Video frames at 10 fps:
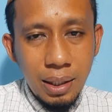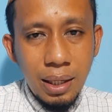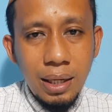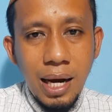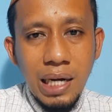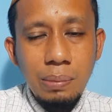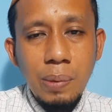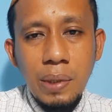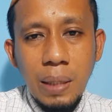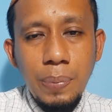Nah, ada
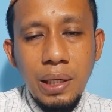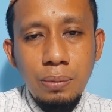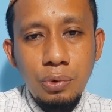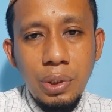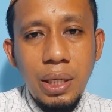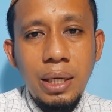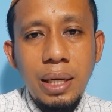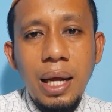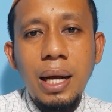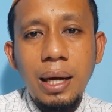beberapa kemudian
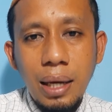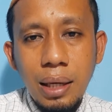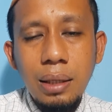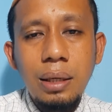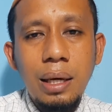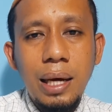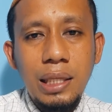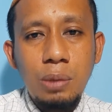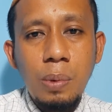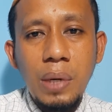langkah
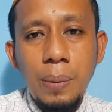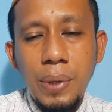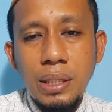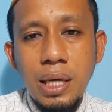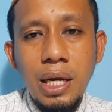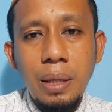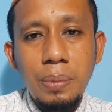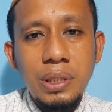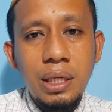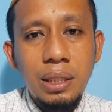atau beberapa cara yang
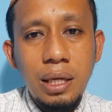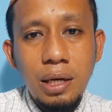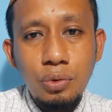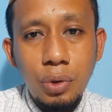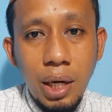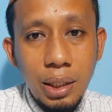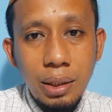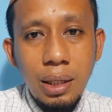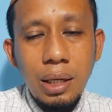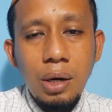bisa kita lakukan
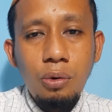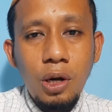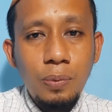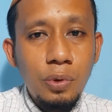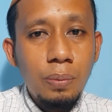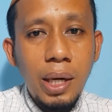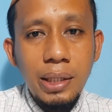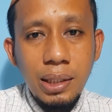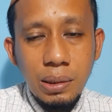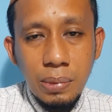walaupun
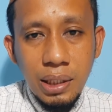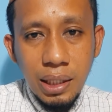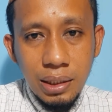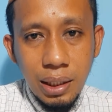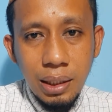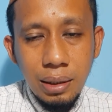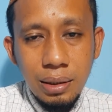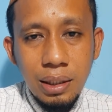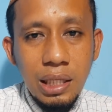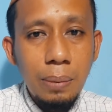banyak sebenarnya
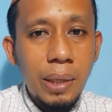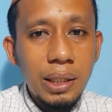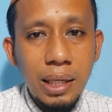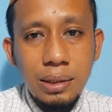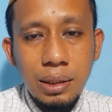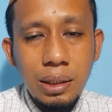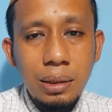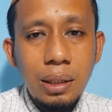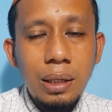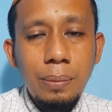kita batasi
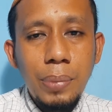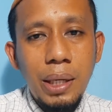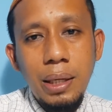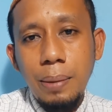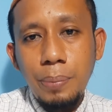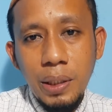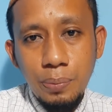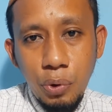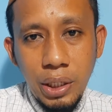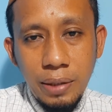pada empat
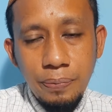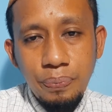poin.